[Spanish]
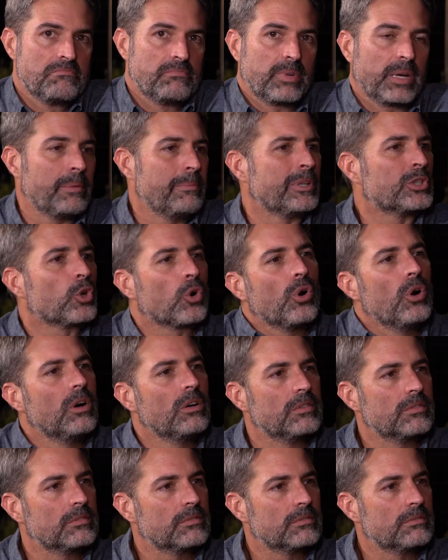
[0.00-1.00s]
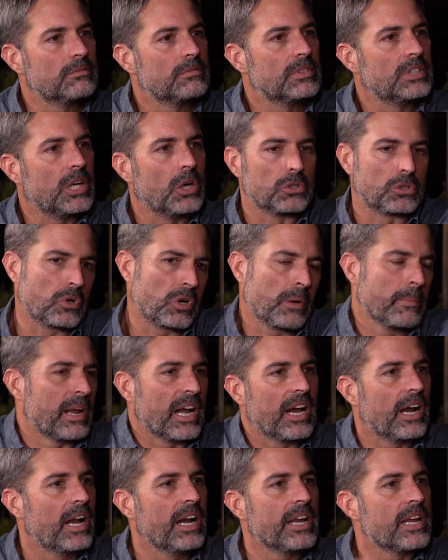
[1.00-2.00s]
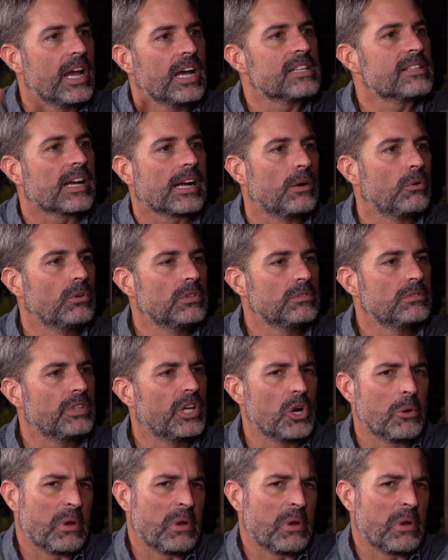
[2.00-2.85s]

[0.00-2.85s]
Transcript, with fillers: pues me tocó y lo tengo que manejar y, ya ¿En cuánto